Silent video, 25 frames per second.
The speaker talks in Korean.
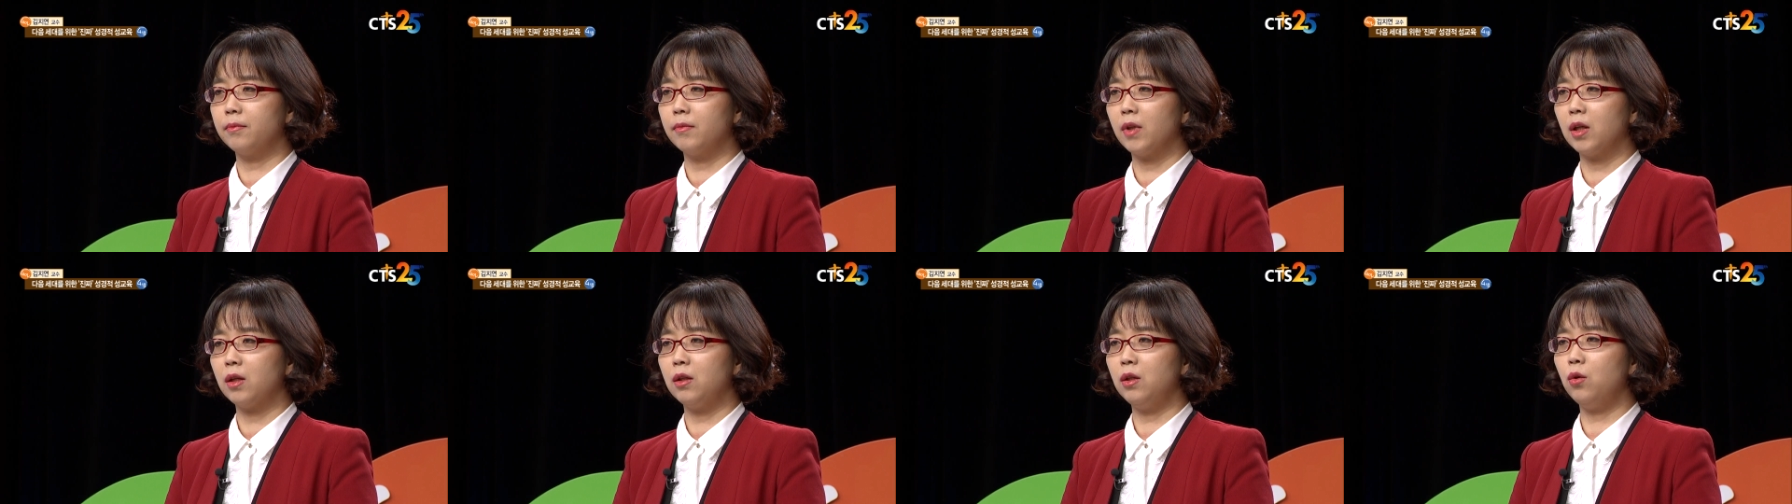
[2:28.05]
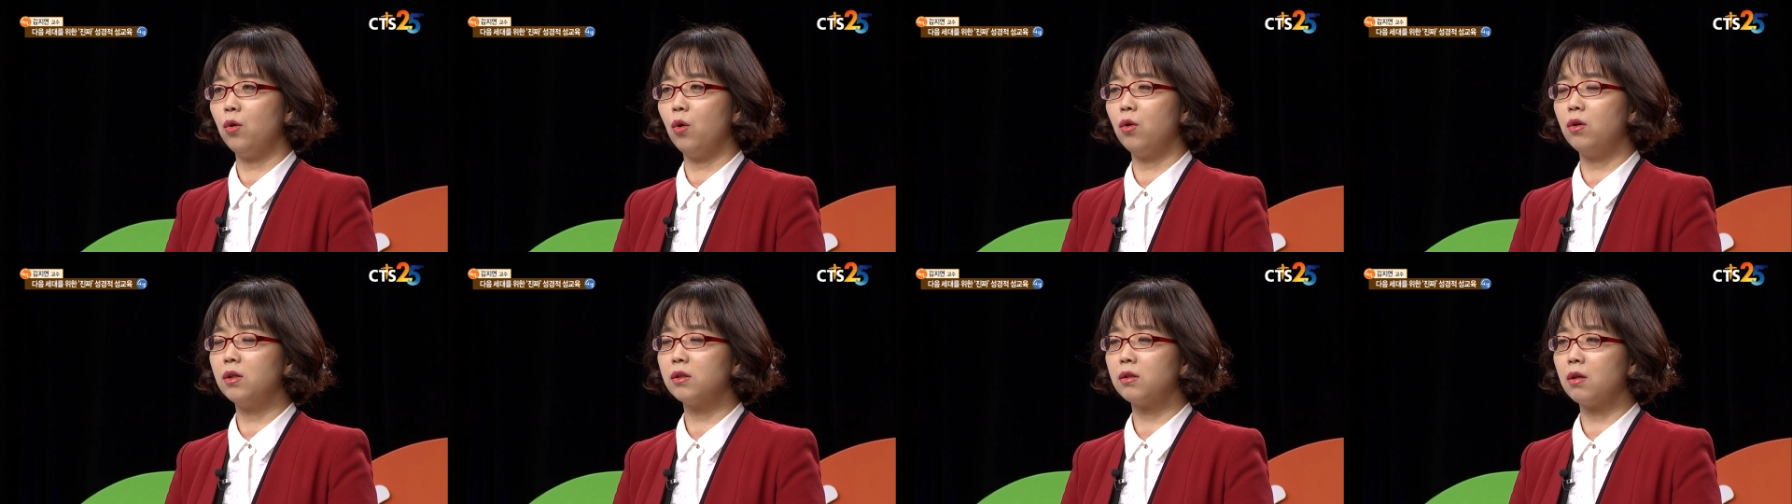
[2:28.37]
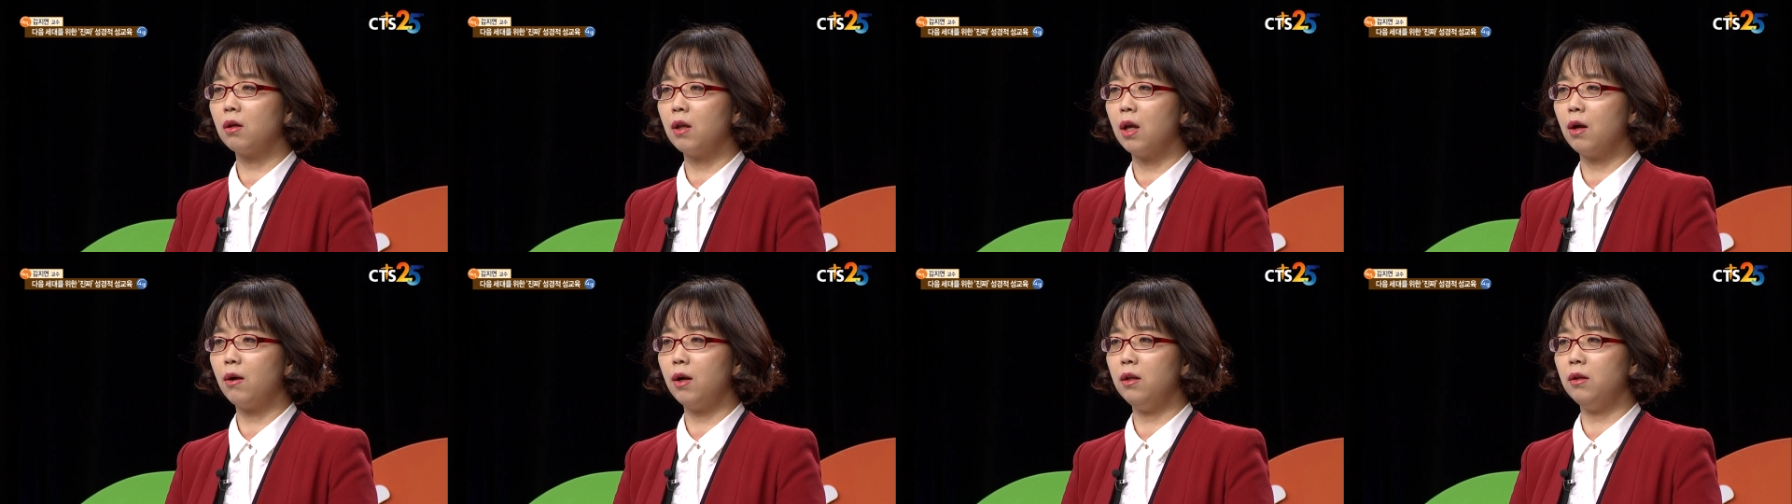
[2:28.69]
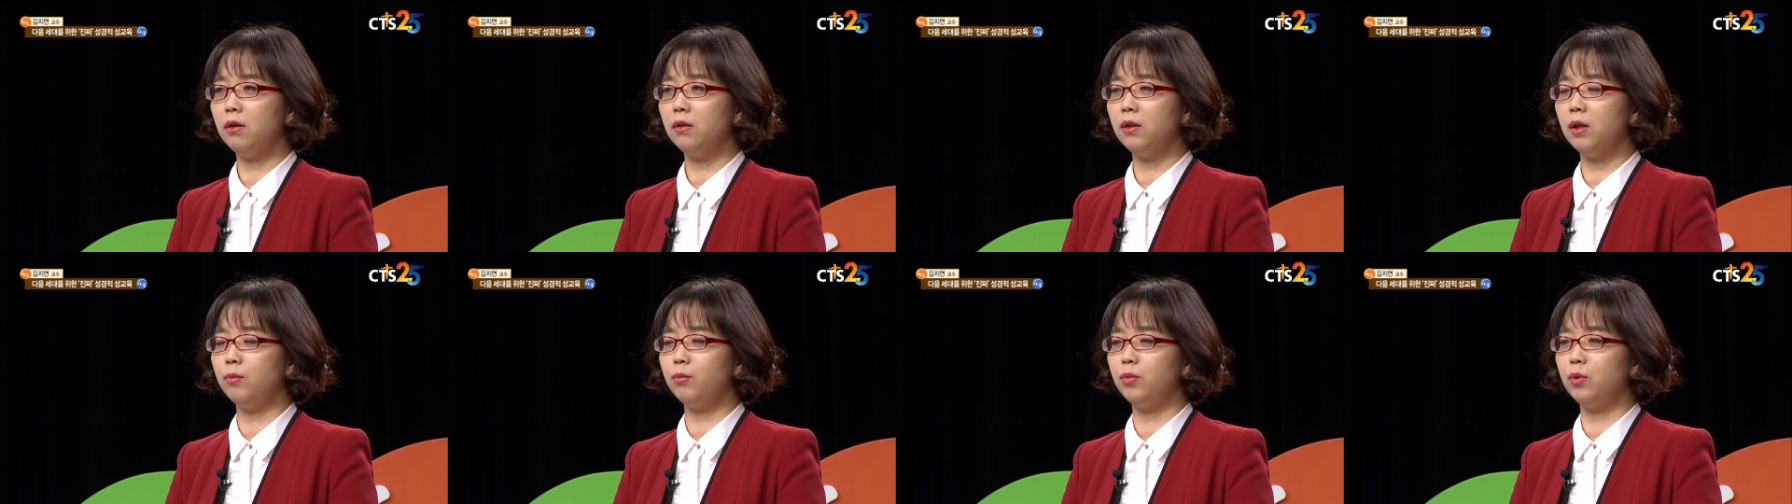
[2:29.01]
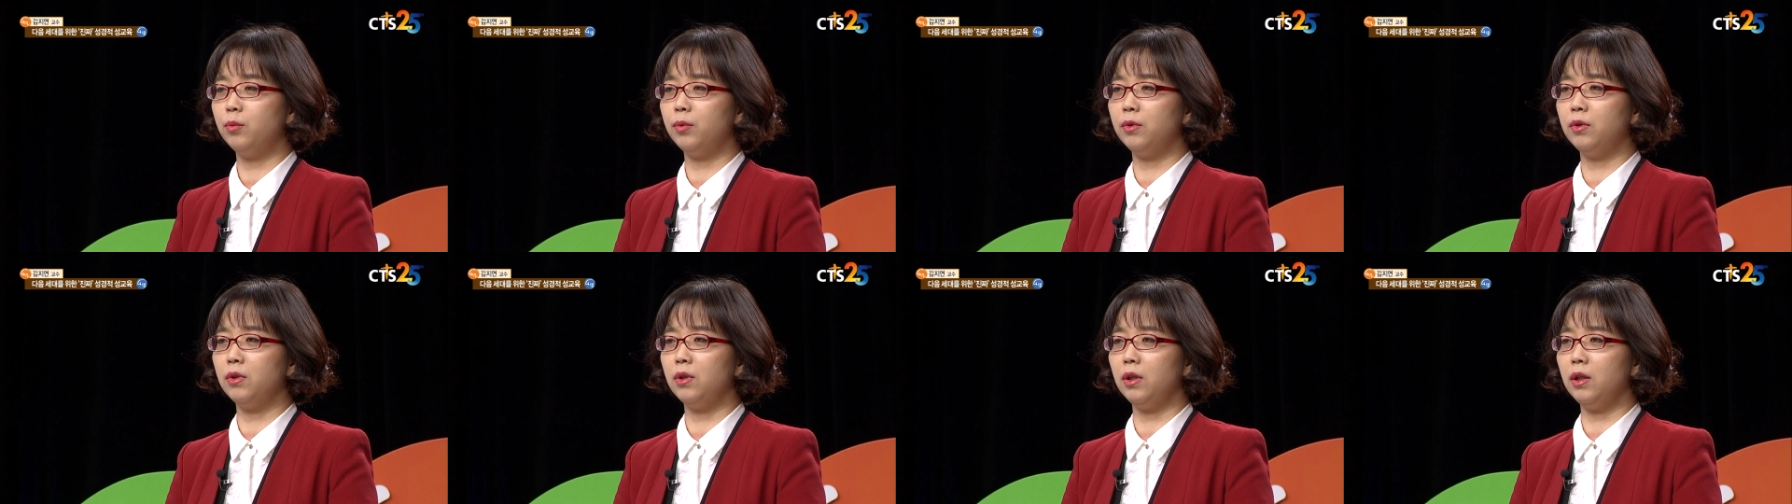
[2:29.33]
그리고 그 성에 관련된
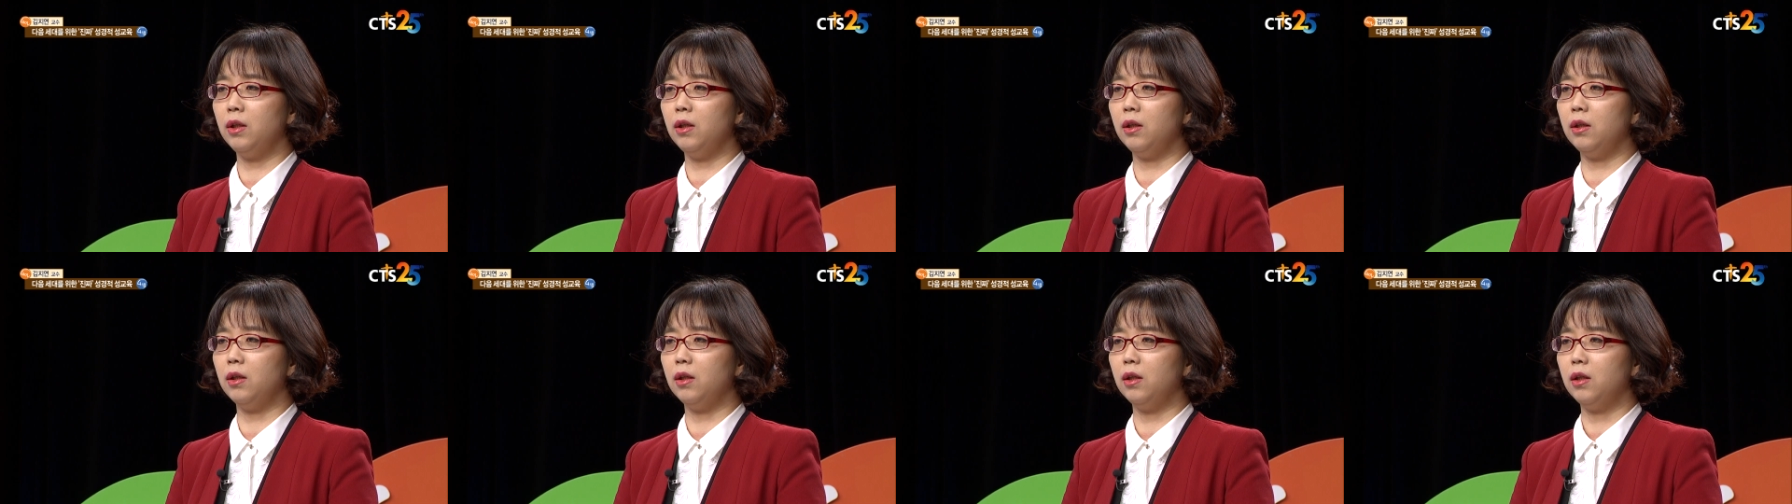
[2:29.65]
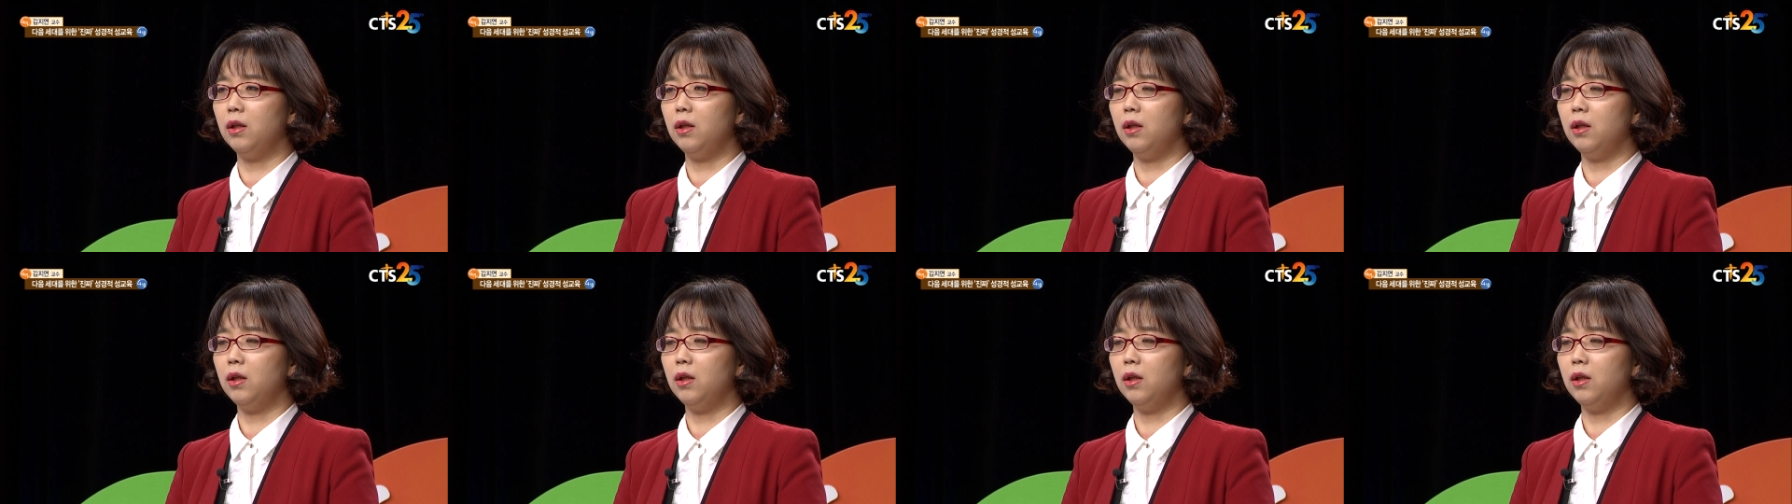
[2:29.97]
부분들이